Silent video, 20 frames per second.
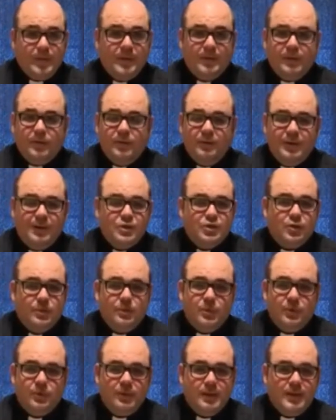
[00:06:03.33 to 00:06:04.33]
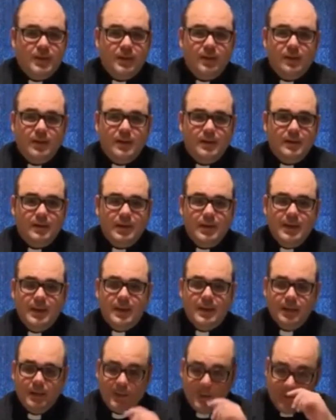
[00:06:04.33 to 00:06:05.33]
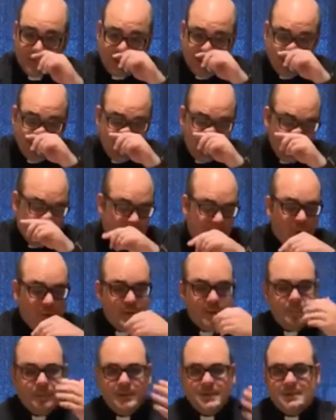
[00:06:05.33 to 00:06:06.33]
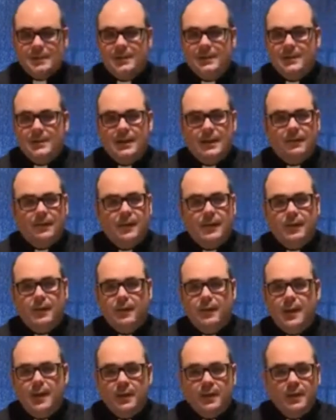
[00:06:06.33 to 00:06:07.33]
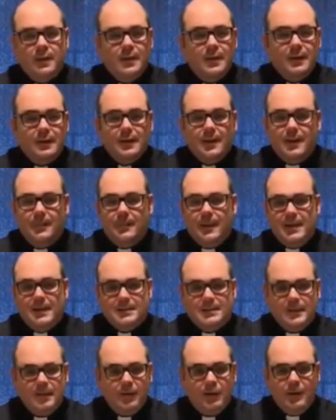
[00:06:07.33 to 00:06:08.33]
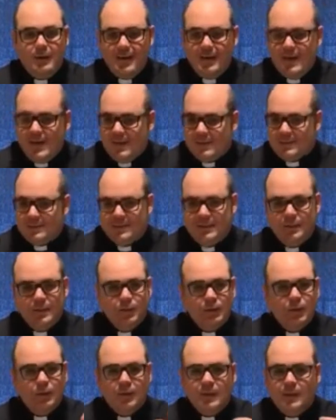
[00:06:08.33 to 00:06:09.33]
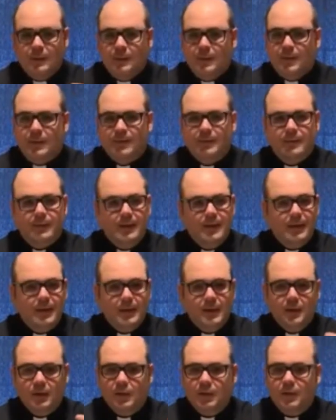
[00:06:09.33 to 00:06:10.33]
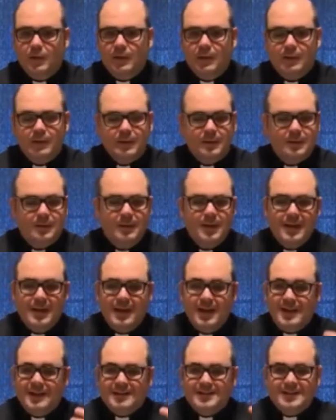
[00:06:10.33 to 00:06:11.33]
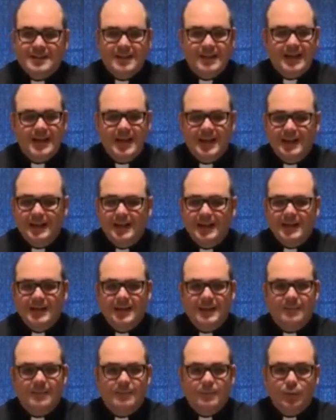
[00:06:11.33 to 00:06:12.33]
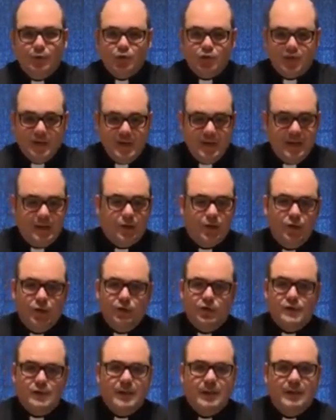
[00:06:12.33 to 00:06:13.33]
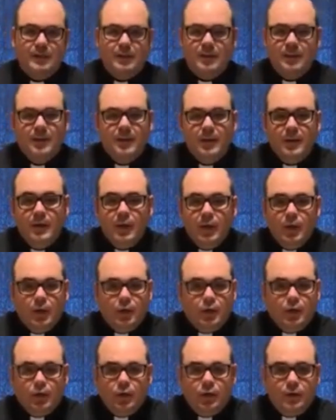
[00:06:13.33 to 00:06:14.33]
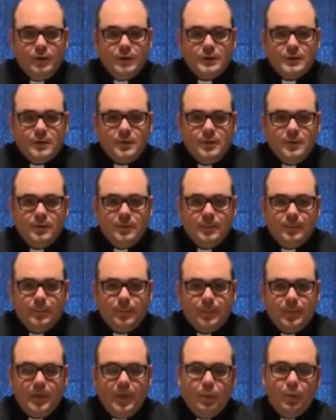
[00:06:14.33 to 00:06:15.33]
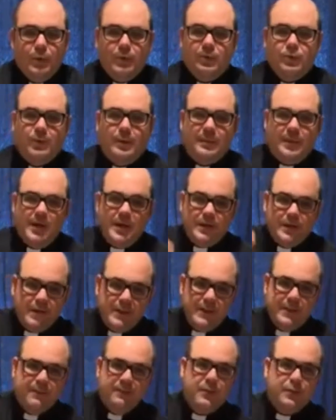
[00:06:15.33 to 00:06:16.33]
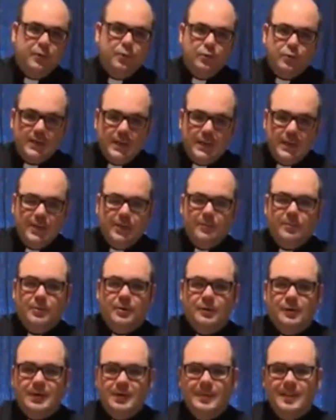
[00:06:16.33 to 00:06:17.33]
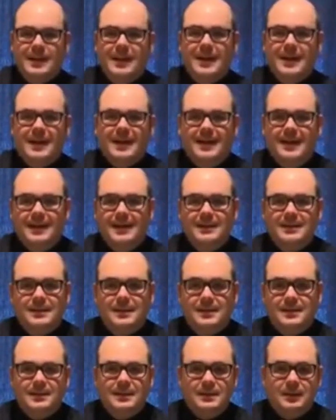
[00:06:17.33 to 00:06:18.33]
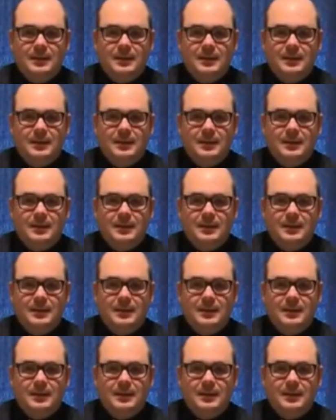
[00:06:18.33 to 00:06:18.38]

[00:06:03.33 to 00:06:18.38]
estos falsos profetas de hoy en día que nos ponen presente la felicidad que pasa, ¿no? El éxito, el prestigio, el, el ser alguien, el poseer cosas, todo esto, en cuanto aparece la dificultad, los problemas, la crisis,